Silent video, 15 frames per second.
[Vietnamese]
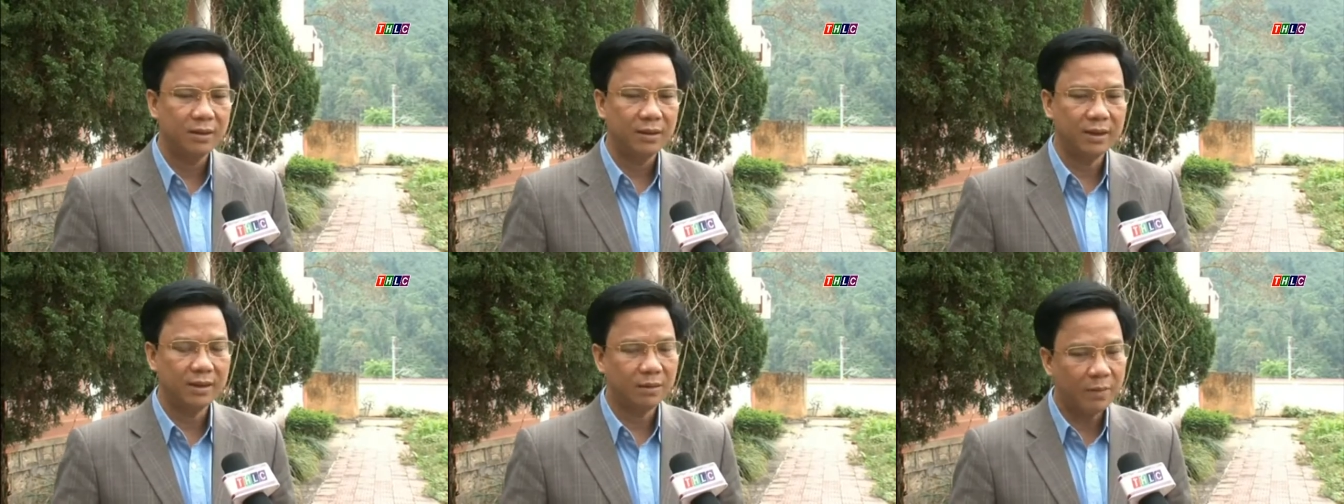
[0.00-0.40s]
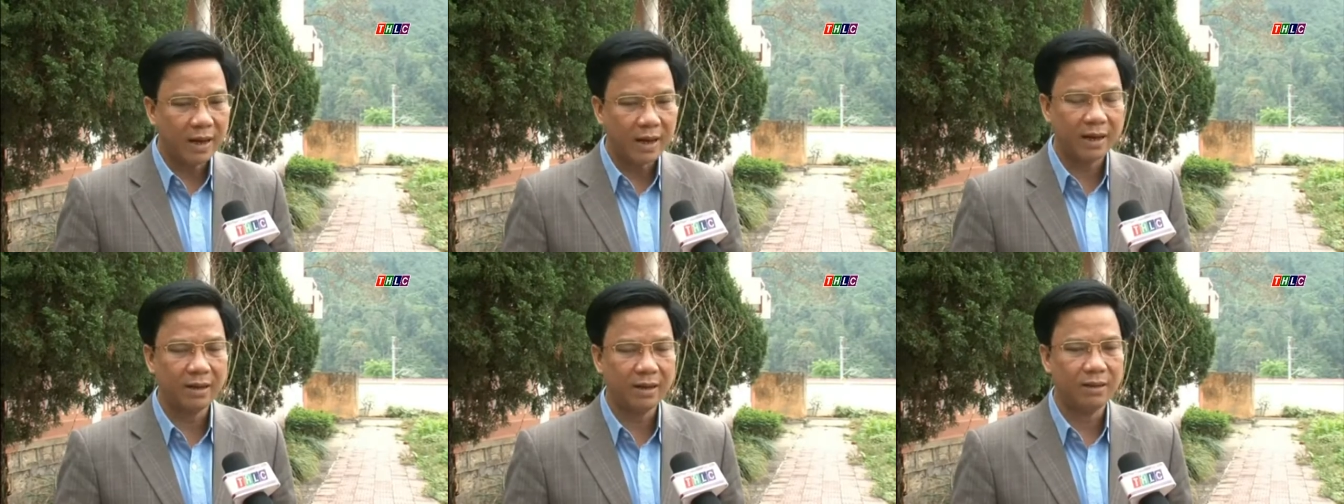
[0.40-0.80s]
Cái thứ
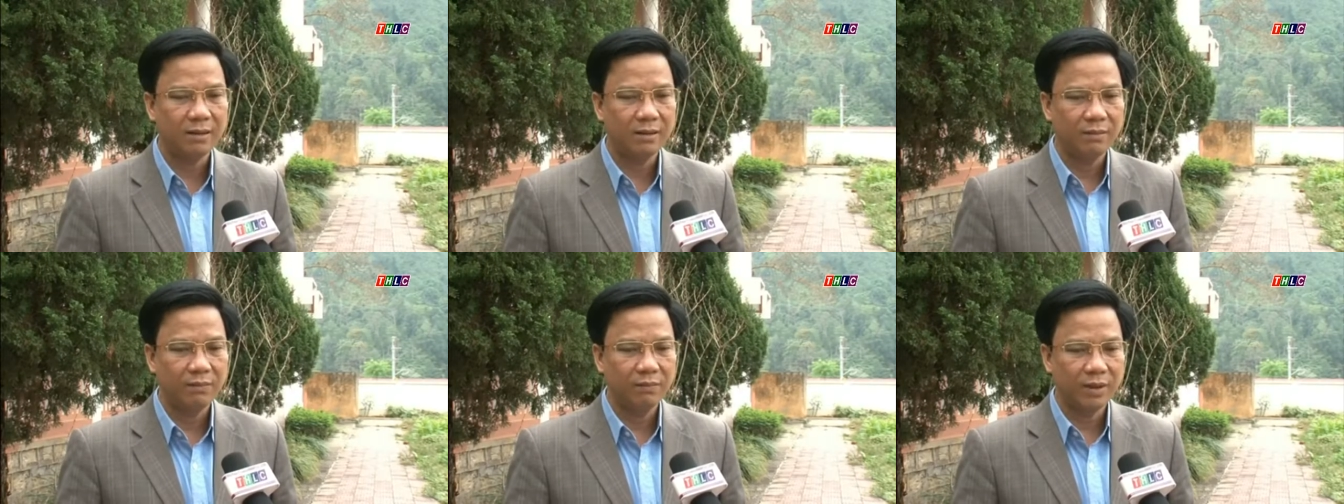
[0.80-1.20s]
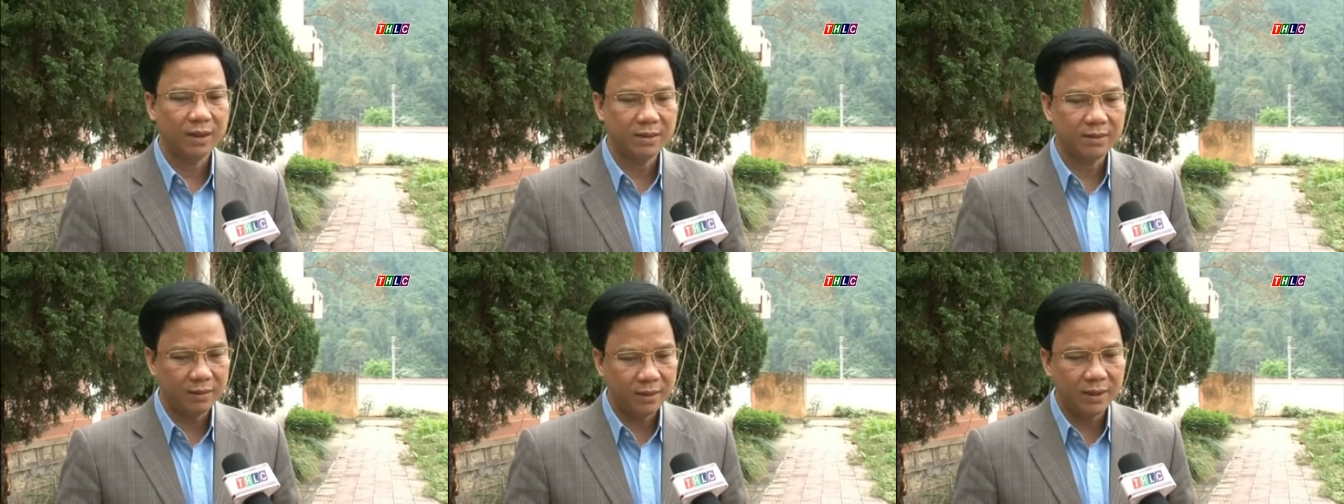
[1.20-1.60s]
ba là
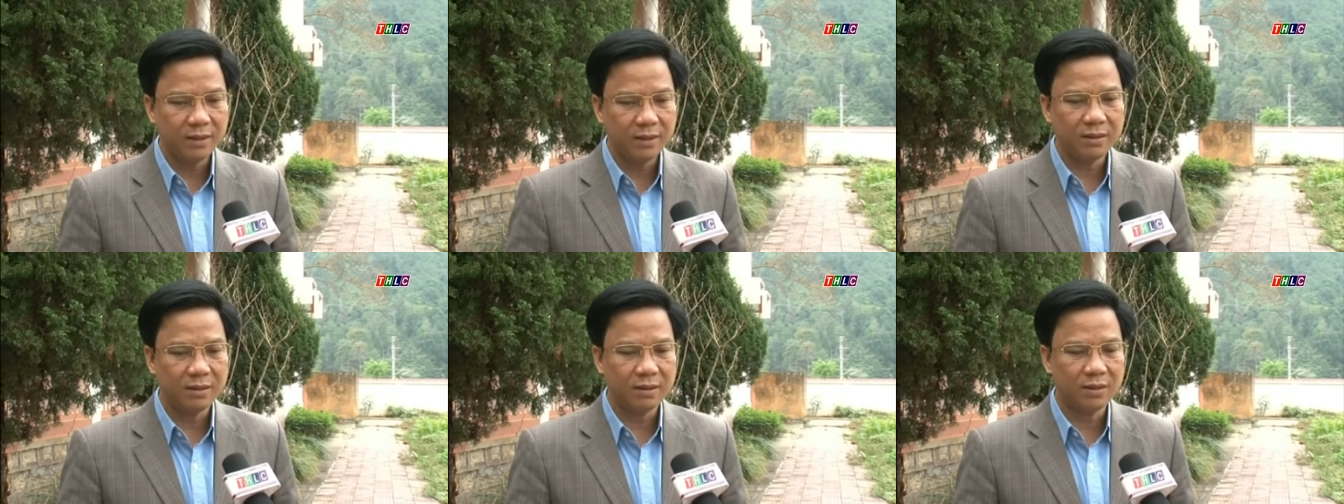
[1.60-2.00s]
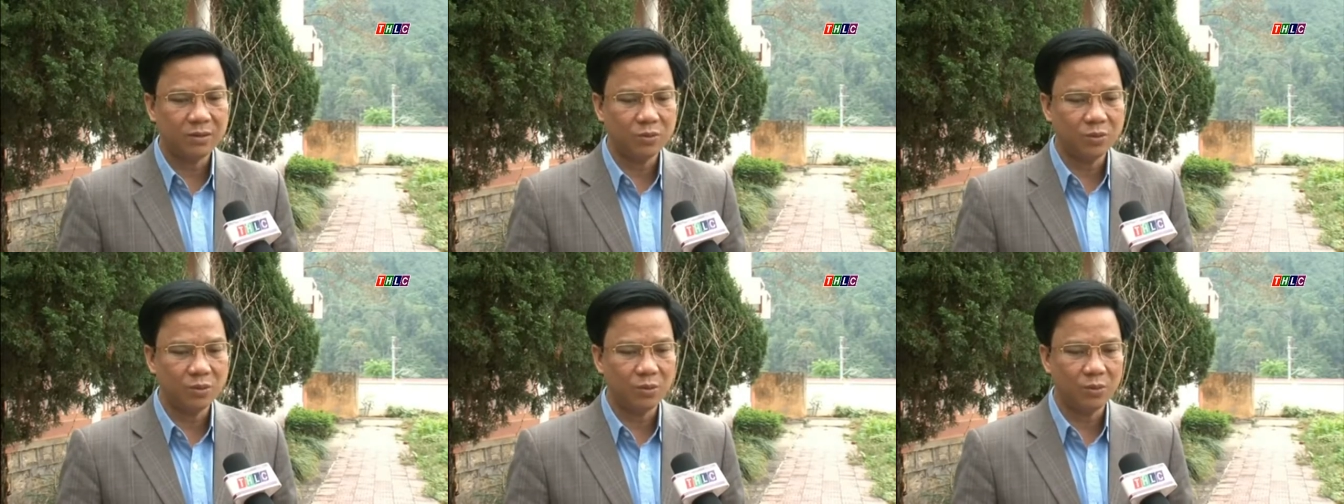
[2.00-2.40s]
dự kiến là
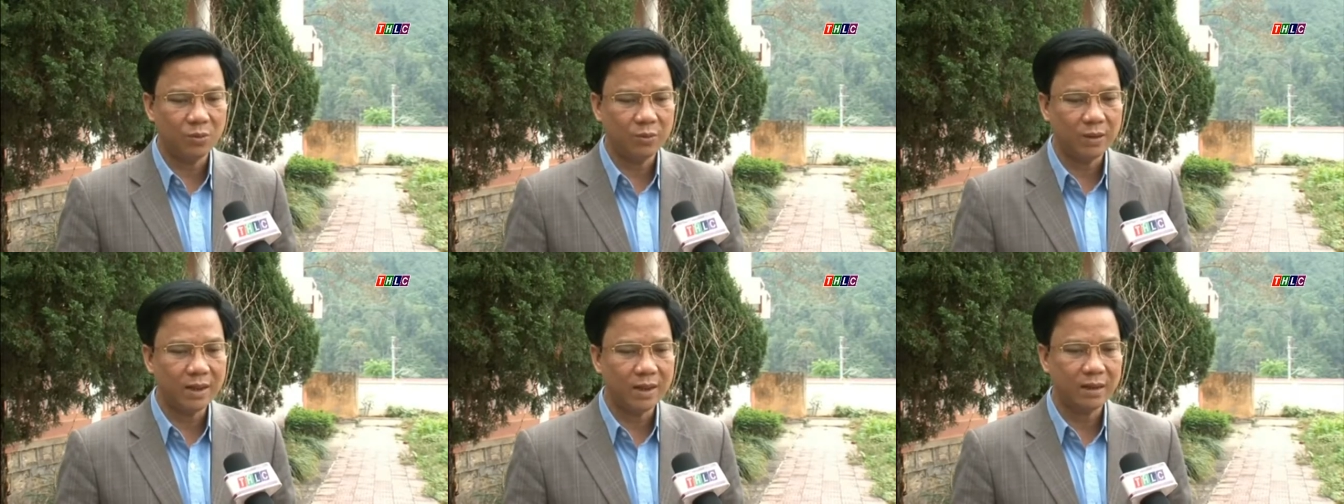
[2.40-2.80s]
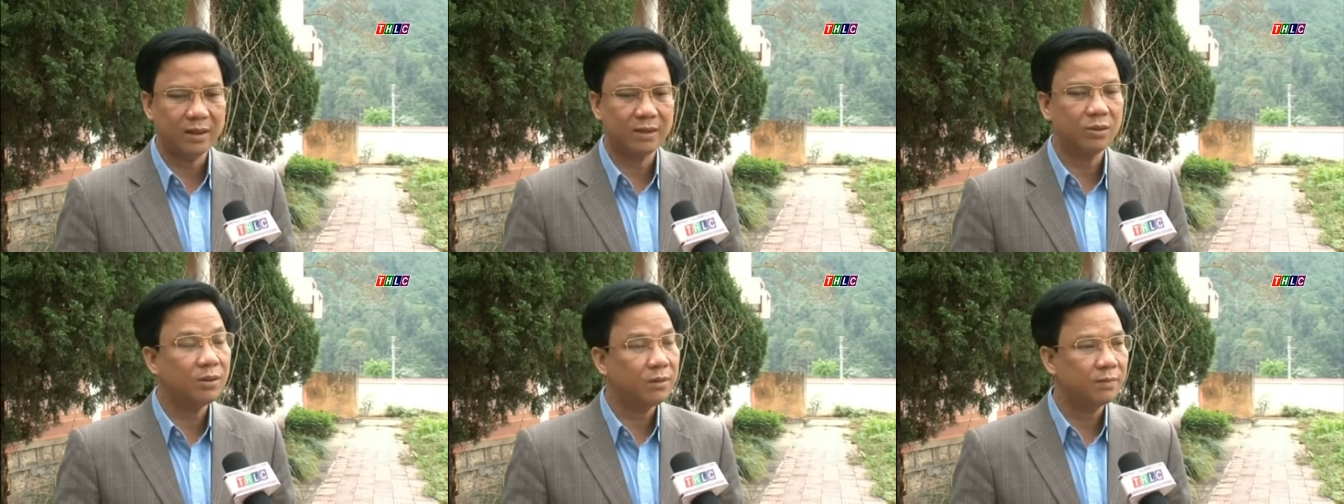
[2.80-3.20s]
chúng tôi cũng đang
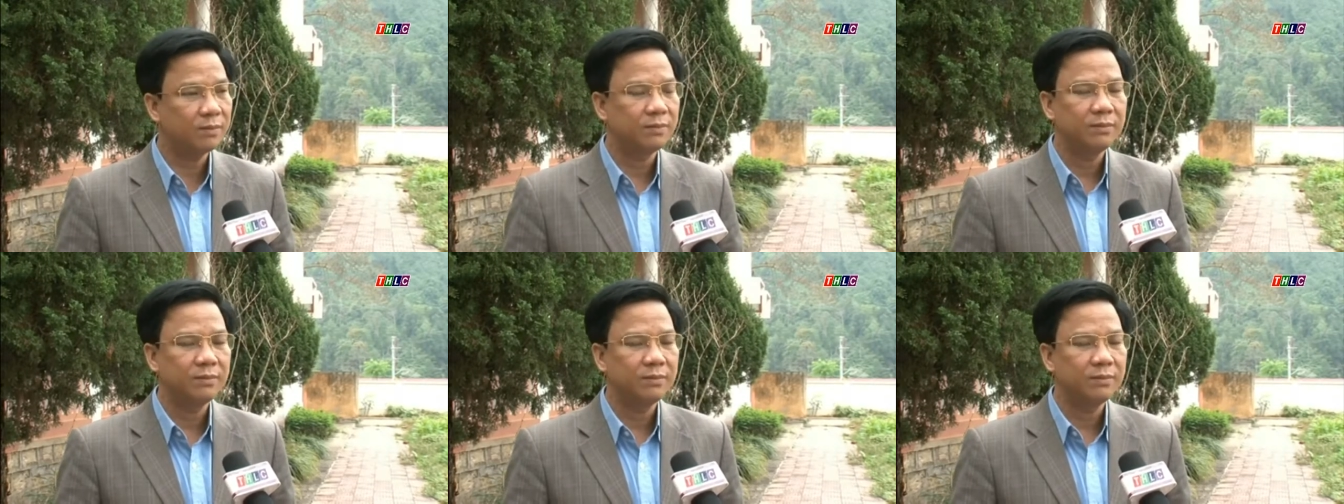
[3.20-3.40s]
đề xuất